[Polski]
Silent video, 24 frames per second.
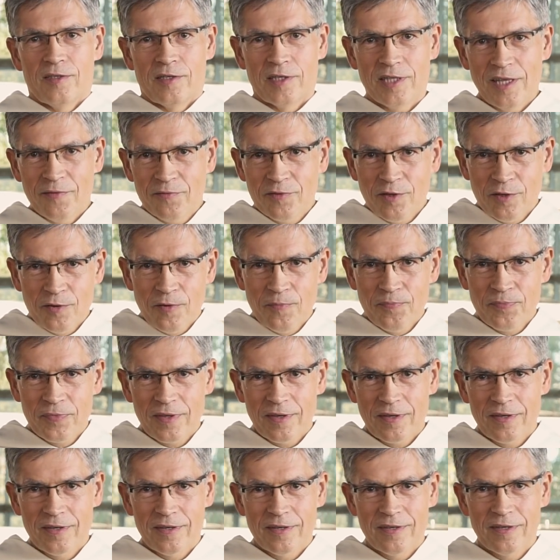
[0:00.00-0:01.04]
Niedawno e,
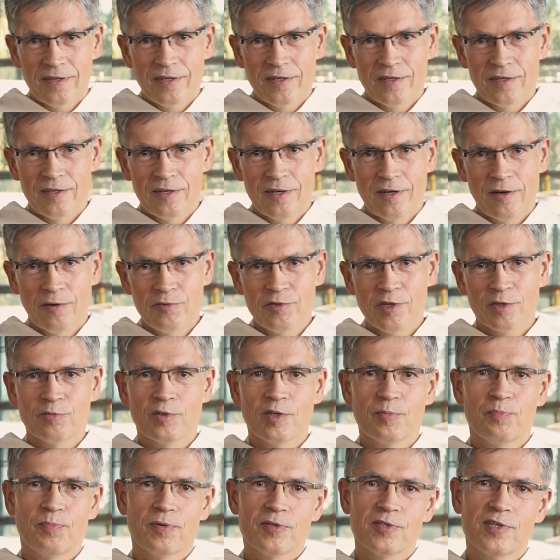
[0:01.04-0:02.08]
ludzie,
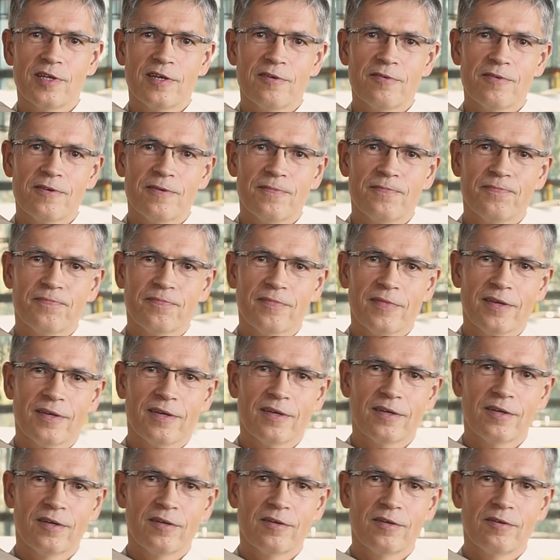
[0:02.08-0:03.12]
których poznałem
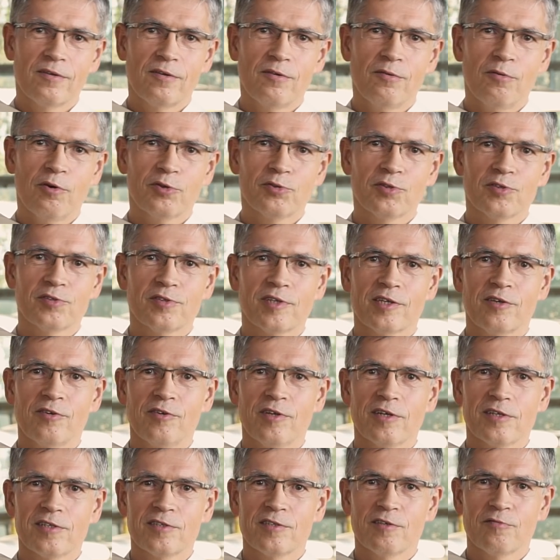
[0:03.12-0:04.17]
głosząc
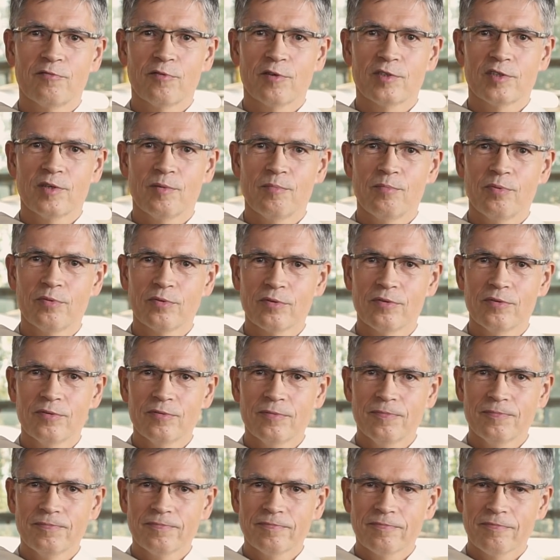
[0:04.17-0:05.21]
rekolekcję w
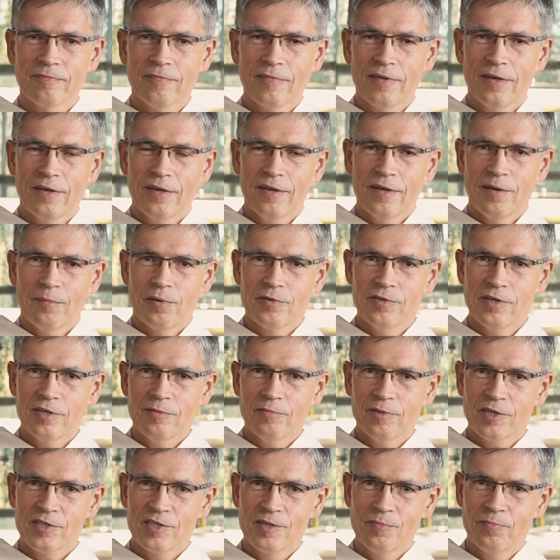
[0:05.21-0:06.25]
Luksemburgu,
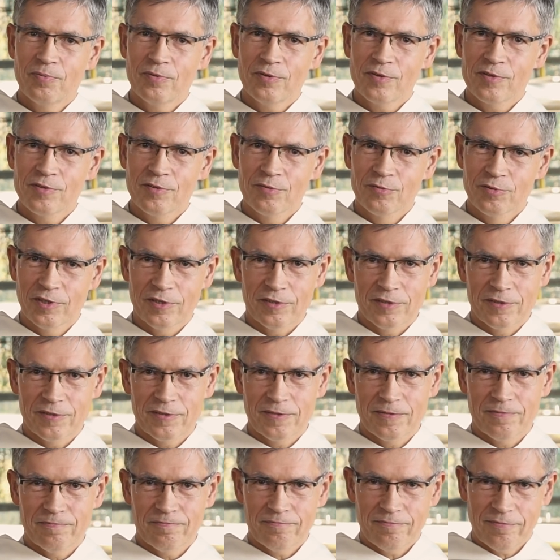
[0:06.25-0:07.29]
powiedzieli mi następującą
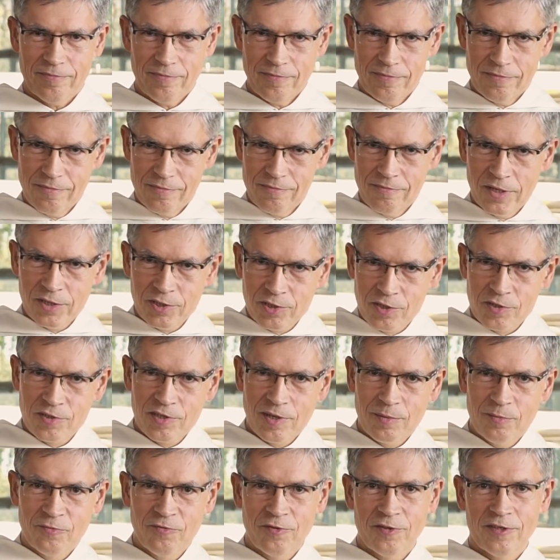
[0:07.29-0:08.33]
rzecz.
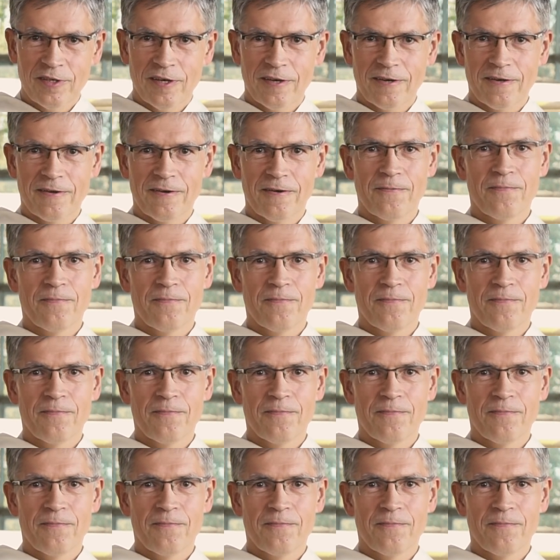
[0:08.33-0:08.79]
Mężczyzna mówi tak.